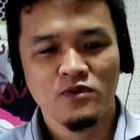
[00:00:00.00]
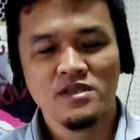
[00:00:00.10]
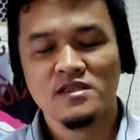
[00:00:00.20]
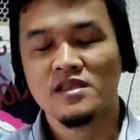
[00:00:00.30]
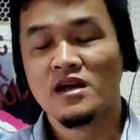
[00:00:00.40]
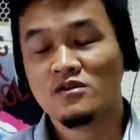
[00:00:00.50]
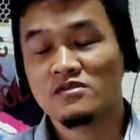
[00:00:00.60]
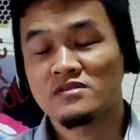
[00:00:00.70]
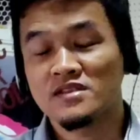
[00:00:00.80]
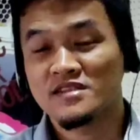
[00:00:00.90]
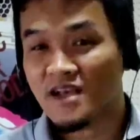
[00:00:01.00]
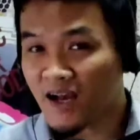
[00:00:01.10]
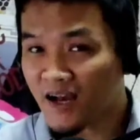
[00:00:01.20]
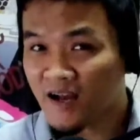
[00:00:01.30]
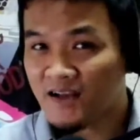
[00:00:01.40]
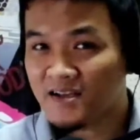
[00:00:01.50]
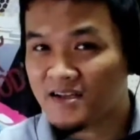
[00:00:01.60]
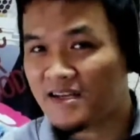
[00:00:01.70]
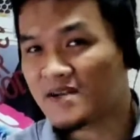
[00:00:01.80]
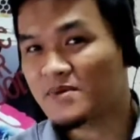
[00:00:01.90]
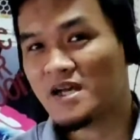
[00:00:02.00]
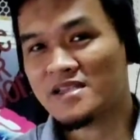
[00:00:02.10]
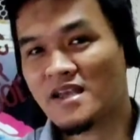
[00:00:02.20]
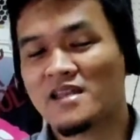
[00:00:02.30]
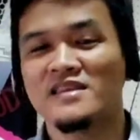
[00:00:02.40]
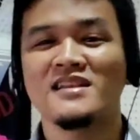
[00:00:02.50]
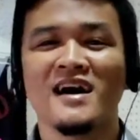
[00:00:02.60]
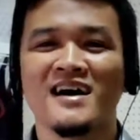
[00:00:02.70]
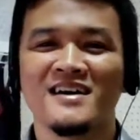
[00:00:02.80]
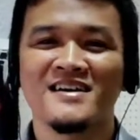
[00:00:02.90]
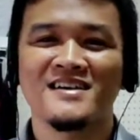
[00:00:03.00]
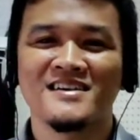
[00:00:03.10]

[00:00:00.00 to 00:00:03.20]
Wattakun nisa dan berhati-hatilah